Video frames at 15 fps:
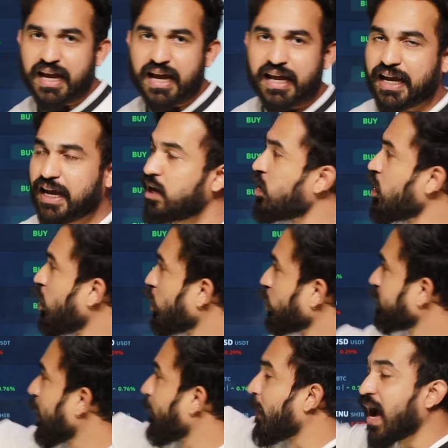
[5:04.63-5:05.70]
दिखाएगा और
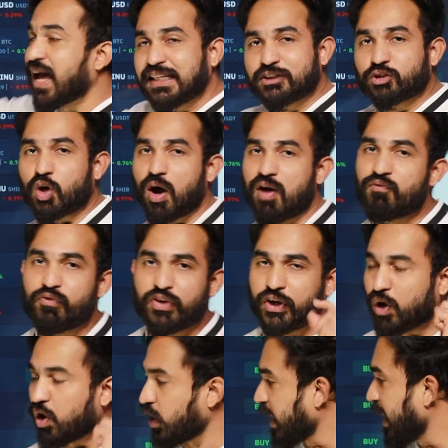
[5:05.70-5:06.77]
उसके बाद इसको हम
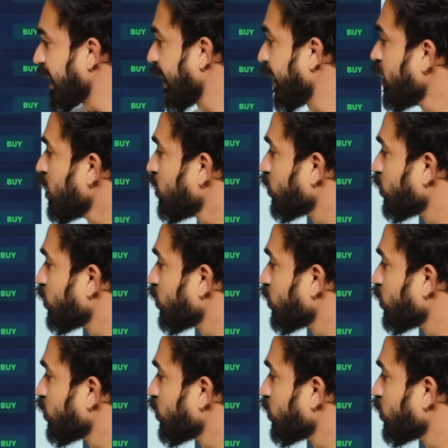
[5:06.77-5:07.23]
विड्रॉ करेंगे